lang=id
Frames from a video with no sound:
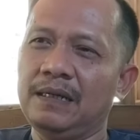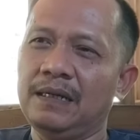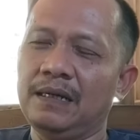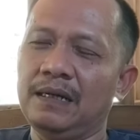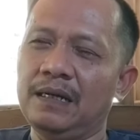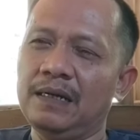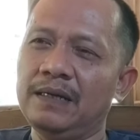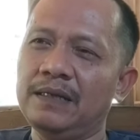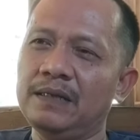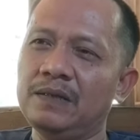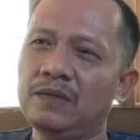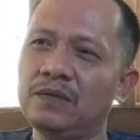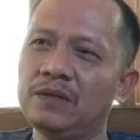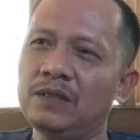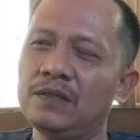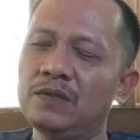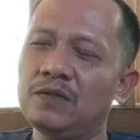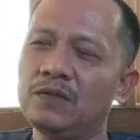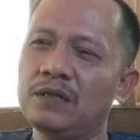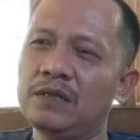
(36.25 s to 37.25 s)
Hal itu
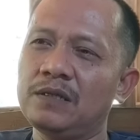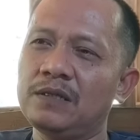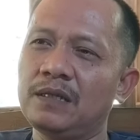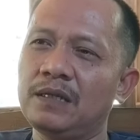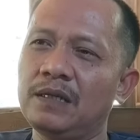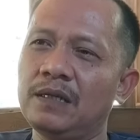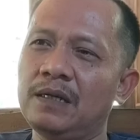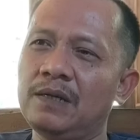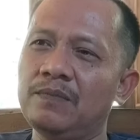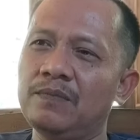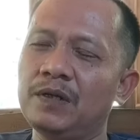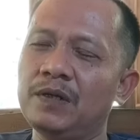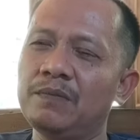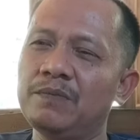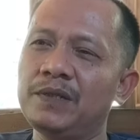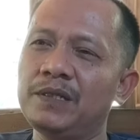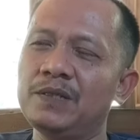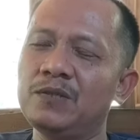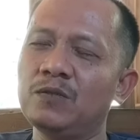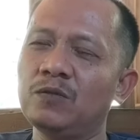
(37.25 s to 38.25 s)
tentu saja
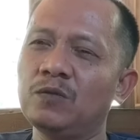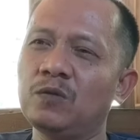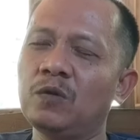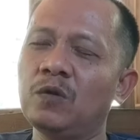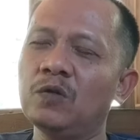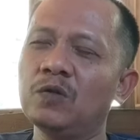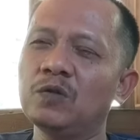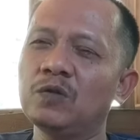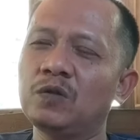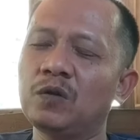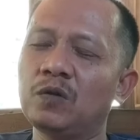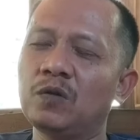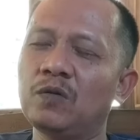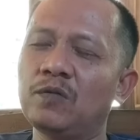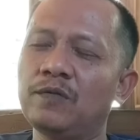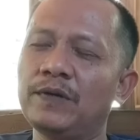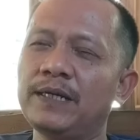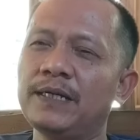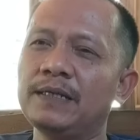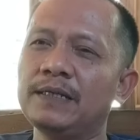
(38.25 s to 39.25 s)
memicu
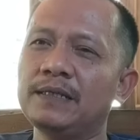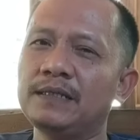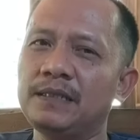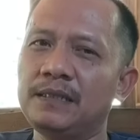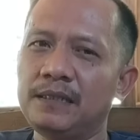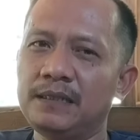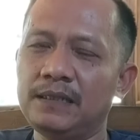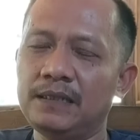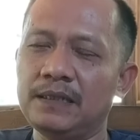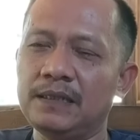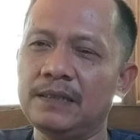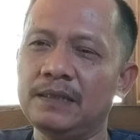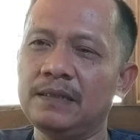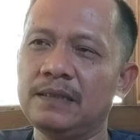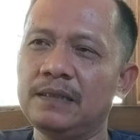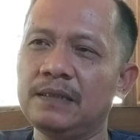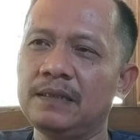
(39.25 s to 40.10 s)
kontroversi